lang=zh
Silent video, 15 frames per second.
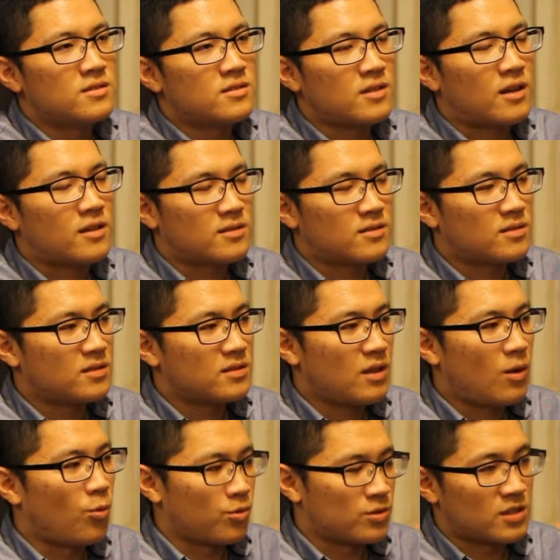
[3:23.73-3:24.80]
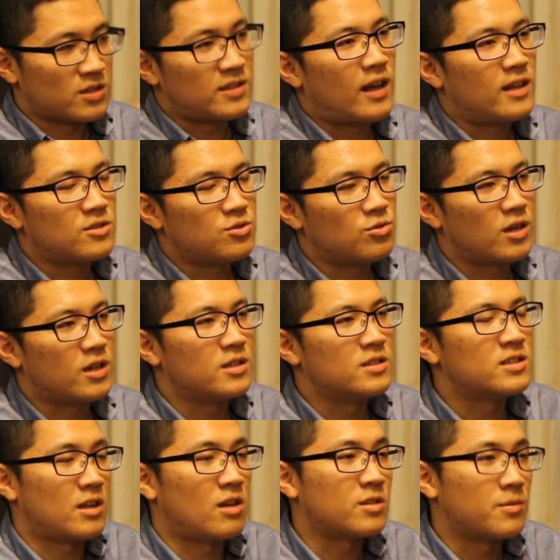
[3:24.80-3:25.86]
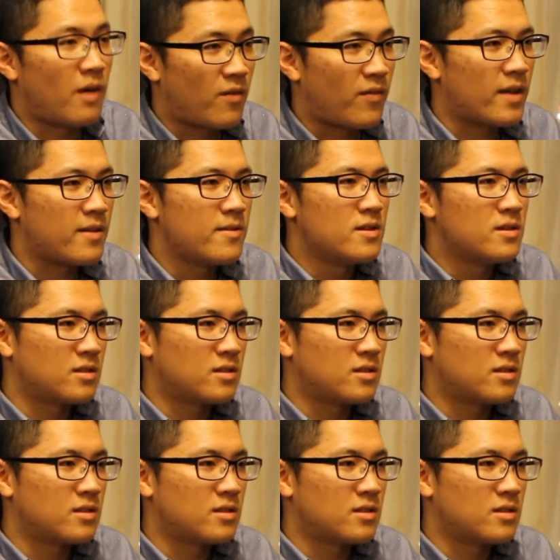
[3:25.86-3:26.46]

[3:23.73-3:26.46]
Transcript: 那那我有成绩单就可以省掉这个麻烦。